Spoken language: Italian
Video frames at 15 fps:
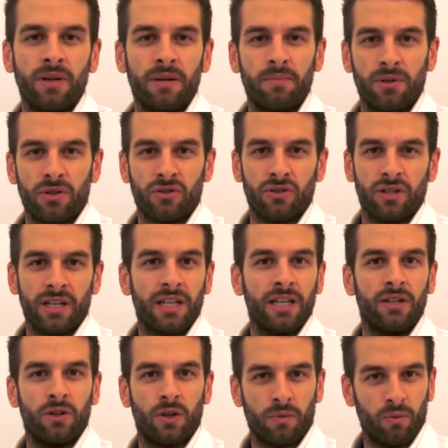una persona che
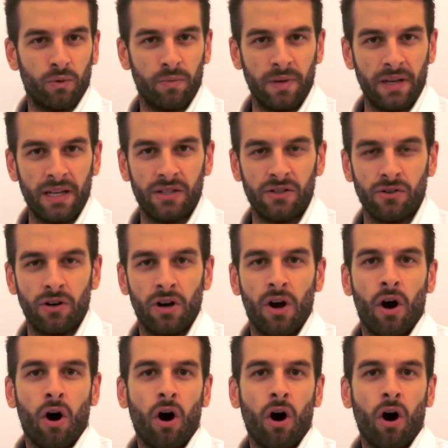è normo peso.